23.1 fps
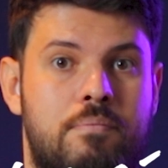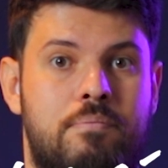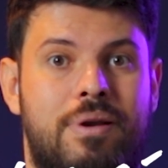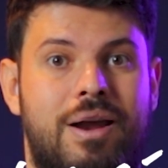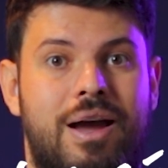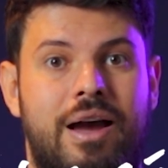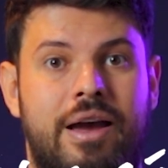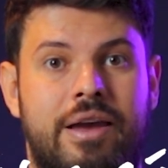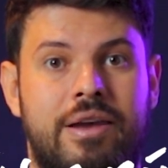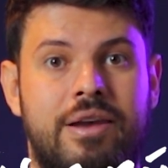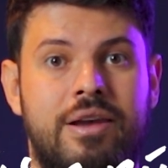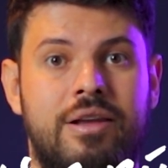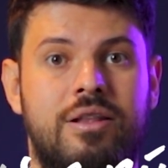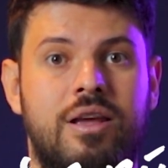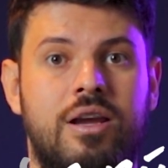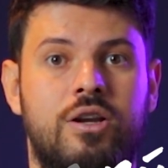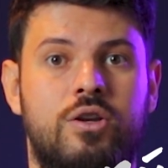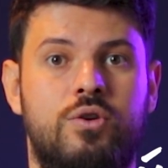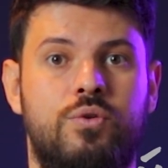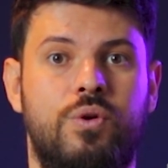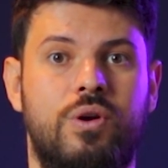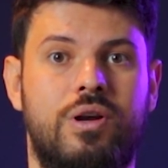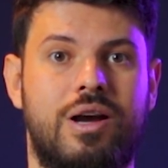para
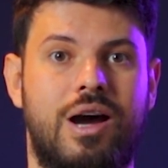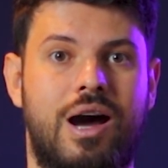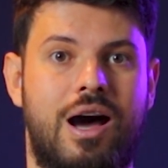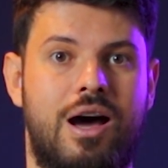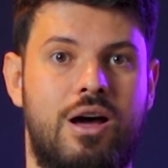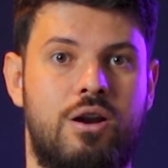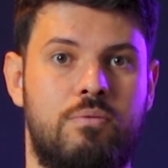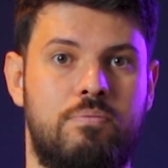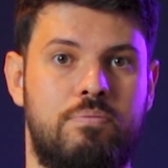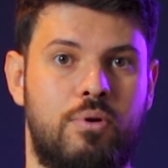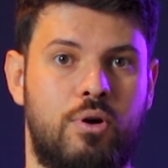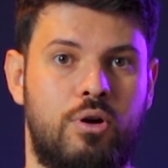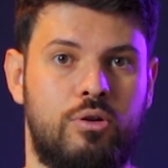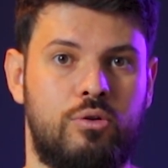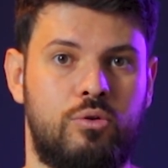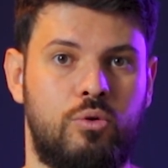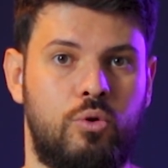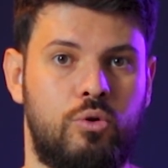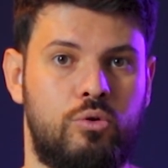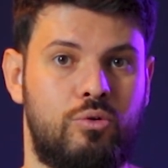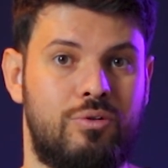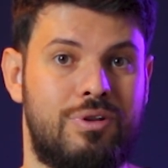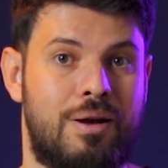identificar o
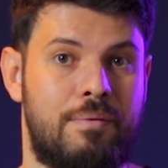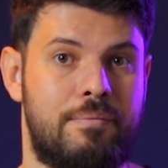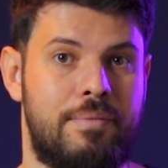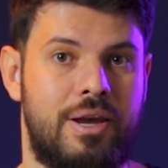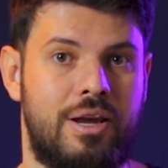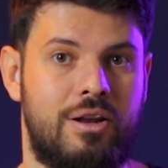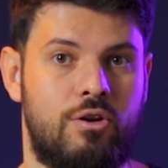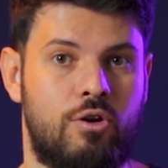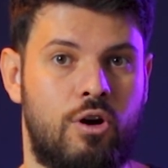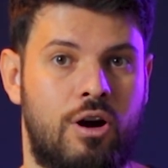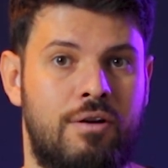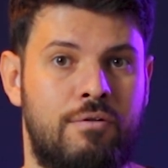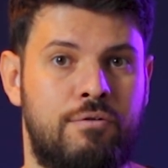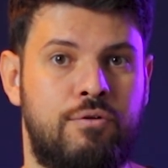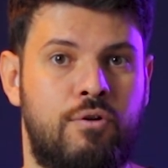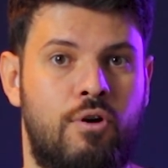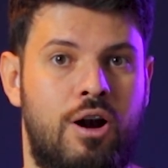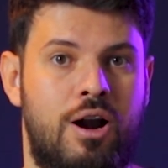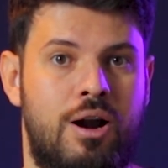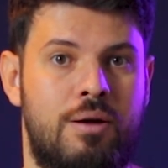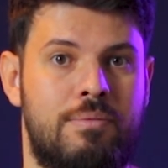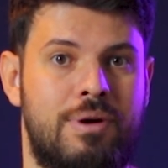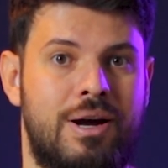produto da melhor
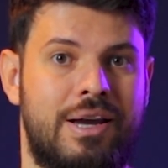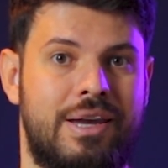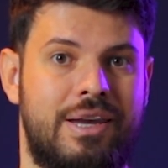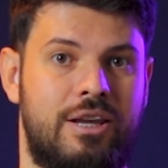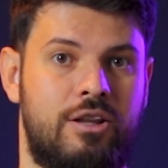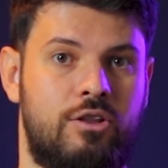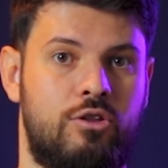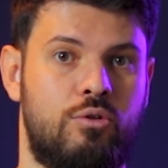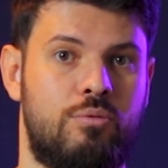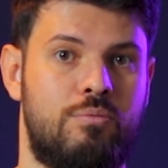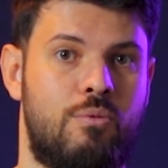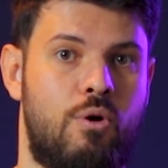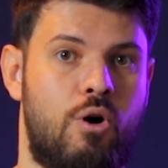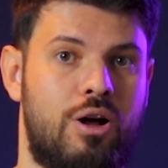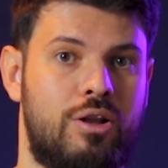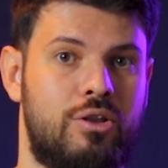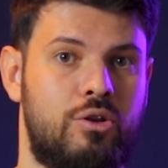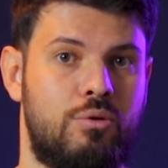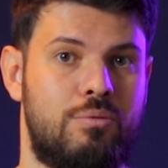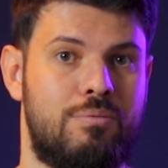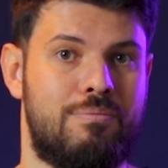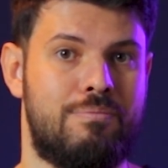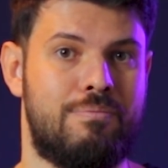forma e do
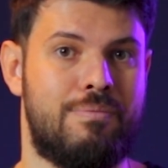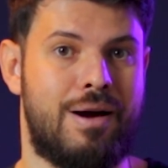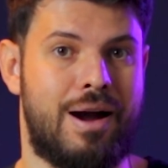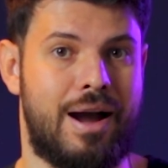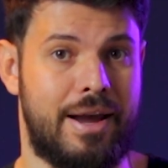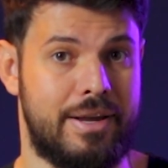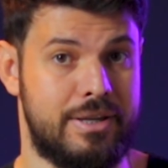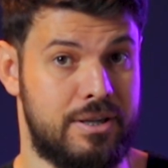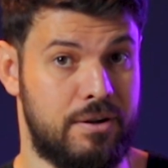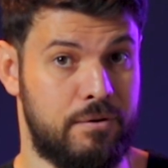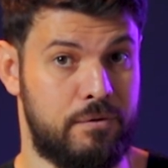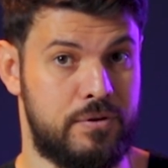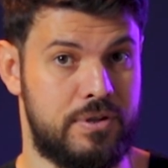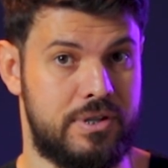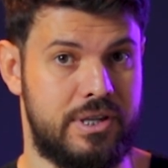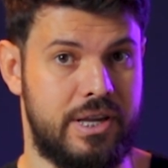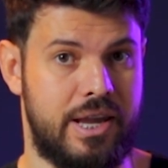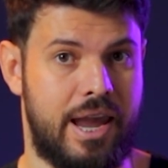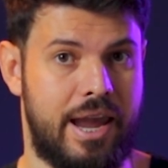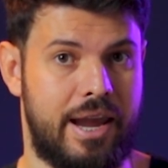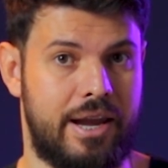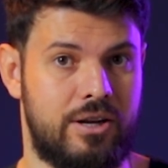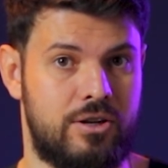modo mais
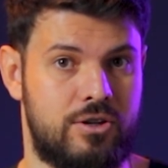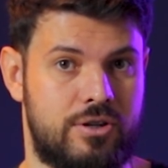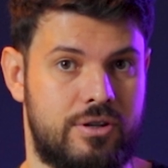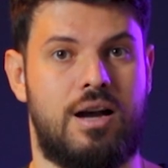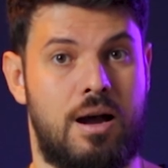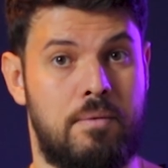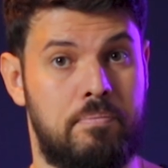eficiente.